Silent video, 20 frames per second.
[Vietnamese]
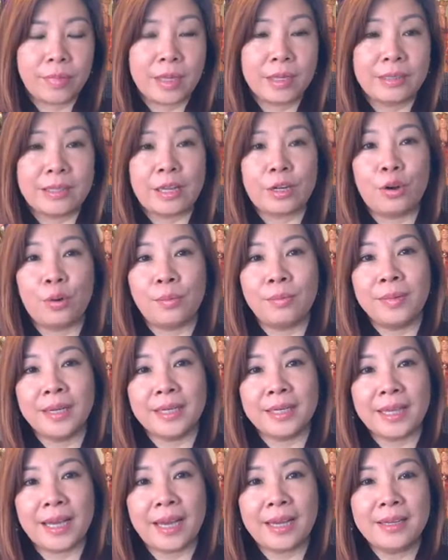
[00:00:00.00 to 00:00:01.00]
người ta đụng
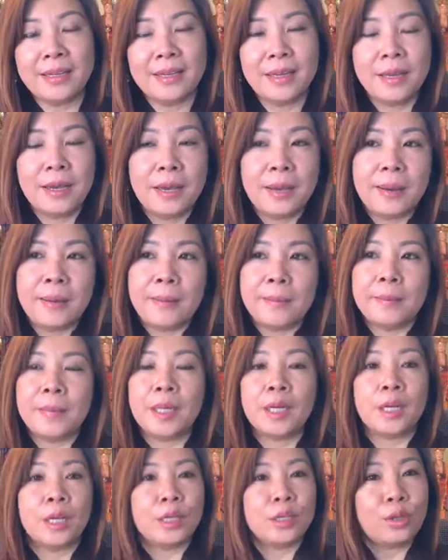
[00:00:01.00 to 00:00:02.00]
mình cái
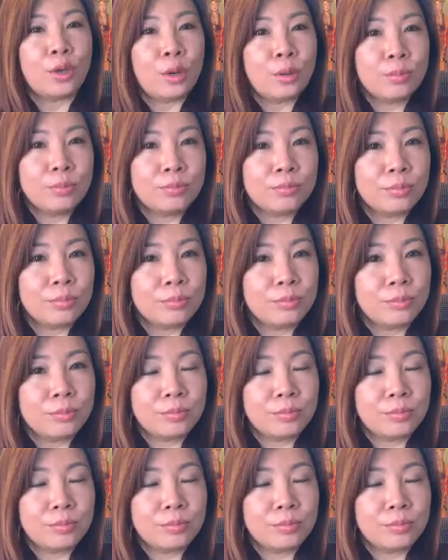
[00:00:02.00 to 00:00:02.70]
mình nghĩ tốt